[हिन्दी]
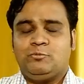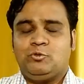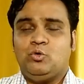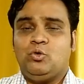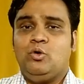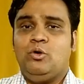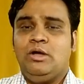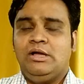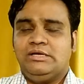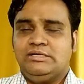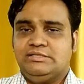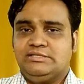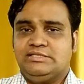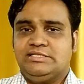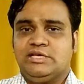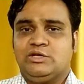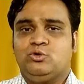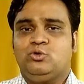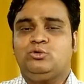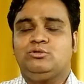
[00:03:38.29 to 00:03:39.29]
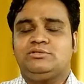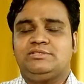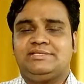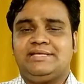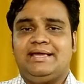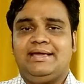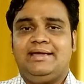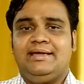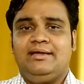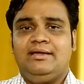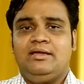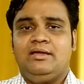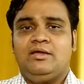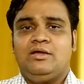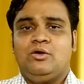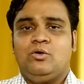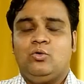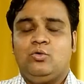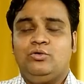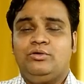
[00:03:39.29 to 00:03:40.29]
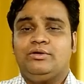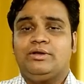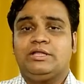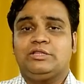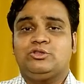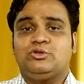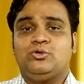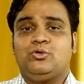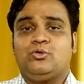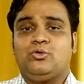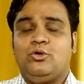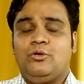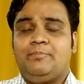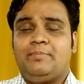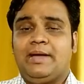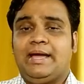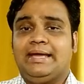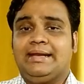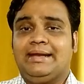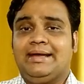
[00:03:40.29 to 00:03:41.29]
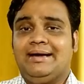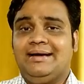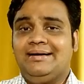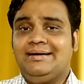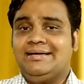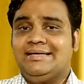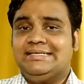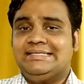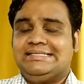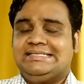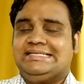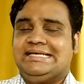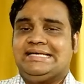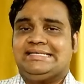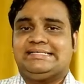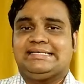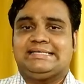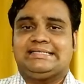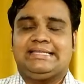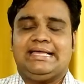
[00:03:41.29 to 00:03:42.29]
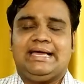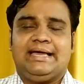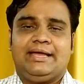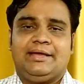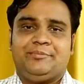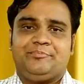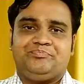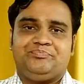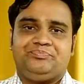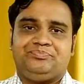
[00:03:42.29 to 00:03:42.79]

तो ज़रूर से उन रत्नों को पहना जा सकता है